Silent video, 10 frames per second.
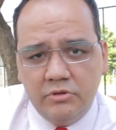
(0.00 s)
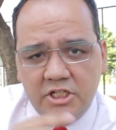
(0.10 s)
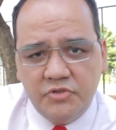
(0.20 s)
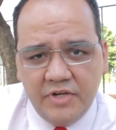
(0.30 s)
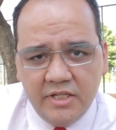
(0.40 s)

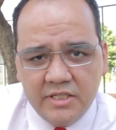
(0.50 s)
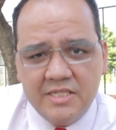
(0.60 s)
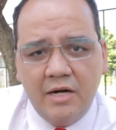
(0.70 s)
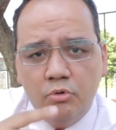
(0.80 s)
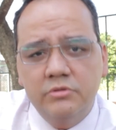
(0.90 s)
das vendas
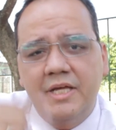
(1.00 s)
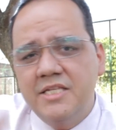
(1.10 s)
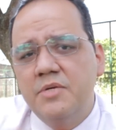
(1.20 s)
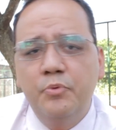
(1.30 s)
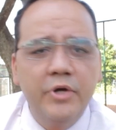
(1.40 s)

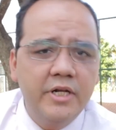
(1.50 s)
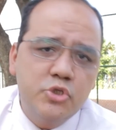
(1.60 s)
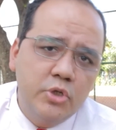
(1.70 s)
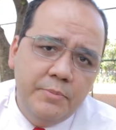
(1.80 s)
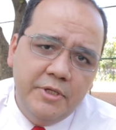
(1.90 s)
acontecem por
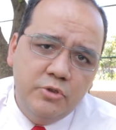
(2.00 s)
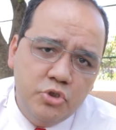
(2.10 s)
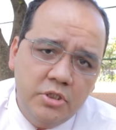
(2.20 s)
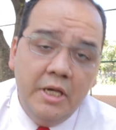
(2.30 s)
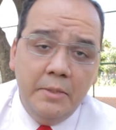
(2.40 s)

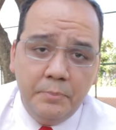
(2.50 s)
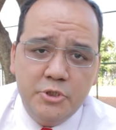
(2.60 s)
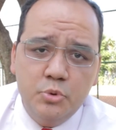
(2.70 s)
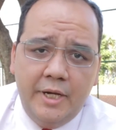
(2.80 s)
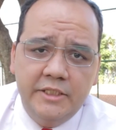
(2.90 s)
relacionamentos
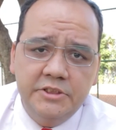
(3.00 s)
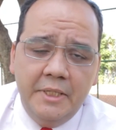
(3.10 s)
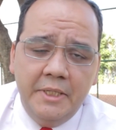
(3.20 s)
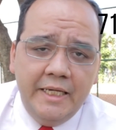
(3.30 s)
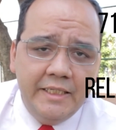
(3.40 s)
pessoais.
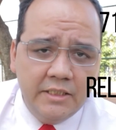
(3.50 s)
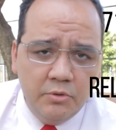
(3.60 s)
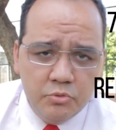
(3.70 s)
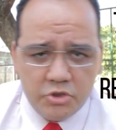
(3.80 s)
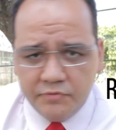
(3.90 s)

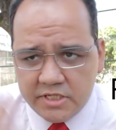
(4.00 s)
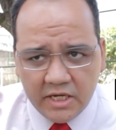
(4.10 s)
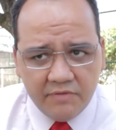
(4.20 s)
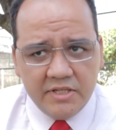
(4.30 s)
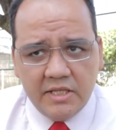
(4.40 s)
Então, se você
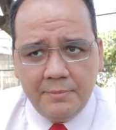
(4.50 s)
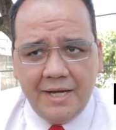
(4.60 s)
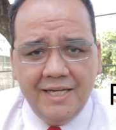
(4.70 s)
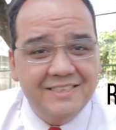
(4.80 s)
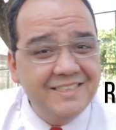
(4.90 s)
quer vender
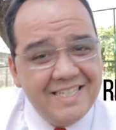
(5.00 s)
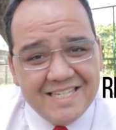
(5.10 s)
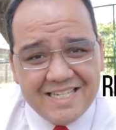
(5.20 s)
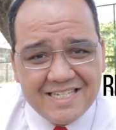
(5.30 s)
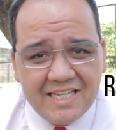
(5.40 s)
mais,
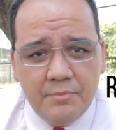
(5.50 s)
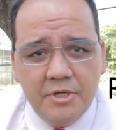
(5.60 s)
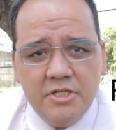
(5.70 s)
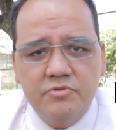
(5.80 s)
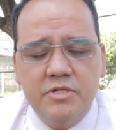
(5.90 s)

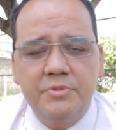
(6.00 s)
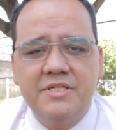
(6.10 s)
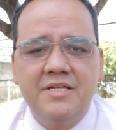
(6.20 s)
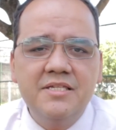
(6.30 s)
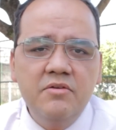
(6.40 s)
necessariamente você
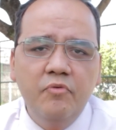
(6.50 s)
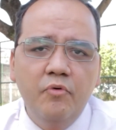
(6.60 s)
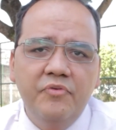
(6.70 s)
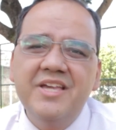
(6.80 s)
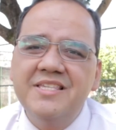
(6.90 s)
precisa
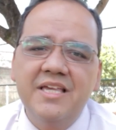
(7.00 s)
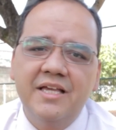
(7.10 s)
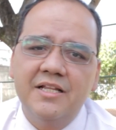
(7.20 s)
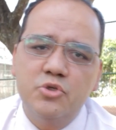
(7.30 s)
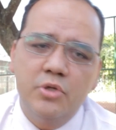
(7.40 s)
desenvolver esse
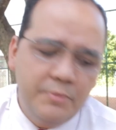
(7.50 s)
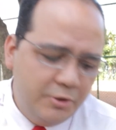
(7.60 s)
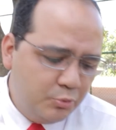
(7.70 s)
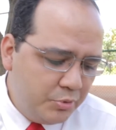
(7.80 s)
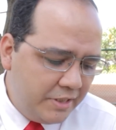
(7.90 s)

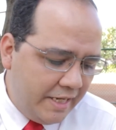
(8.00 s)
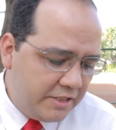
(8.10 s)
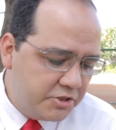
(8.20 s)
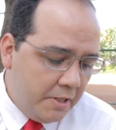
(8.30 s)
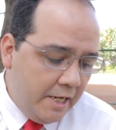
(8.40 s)
relacionamento com o
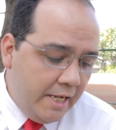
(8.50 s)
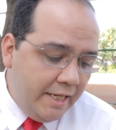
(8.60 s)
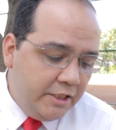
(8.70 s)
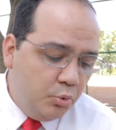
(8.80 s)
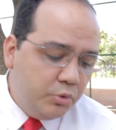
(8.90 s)
cliente.
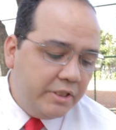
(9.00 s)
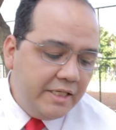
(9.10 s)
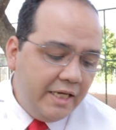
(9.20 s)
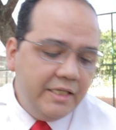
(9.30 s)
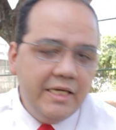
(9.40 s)
E o
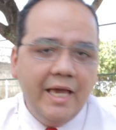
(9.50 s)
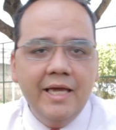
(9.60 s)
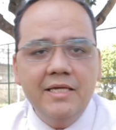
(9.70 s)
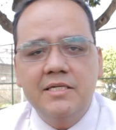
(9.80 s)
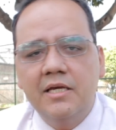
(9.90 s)
que, que é
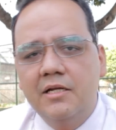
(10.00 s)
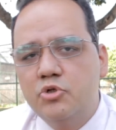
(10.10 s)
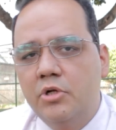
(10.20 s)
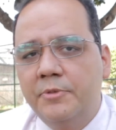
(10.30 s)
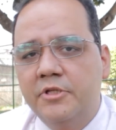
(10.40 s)
esse
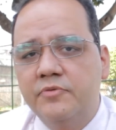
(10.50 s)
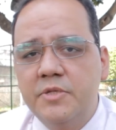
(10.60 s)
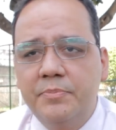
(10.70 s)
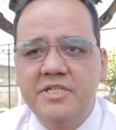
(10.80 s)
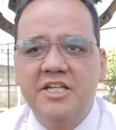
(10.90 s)
relacionamento? Você
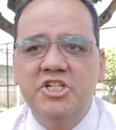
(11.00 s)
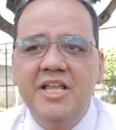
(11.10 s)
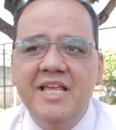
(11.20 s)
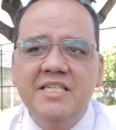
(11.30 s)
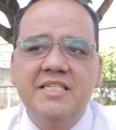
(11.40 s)
precisa
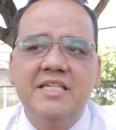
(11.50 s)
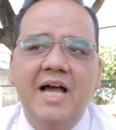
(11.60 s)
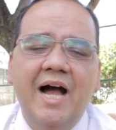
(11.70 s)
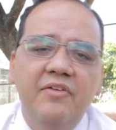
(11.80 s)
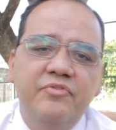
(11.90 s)

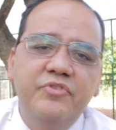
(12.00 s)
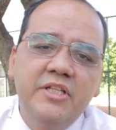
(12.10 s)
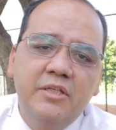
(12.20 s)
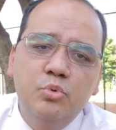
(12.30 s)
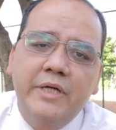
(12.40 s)
gerenciar a
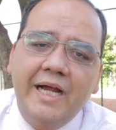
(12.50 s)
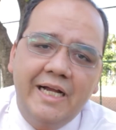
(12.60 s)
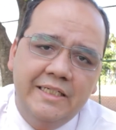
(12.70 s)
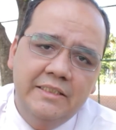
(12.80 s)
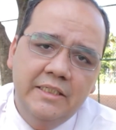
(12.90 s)
vida do cara.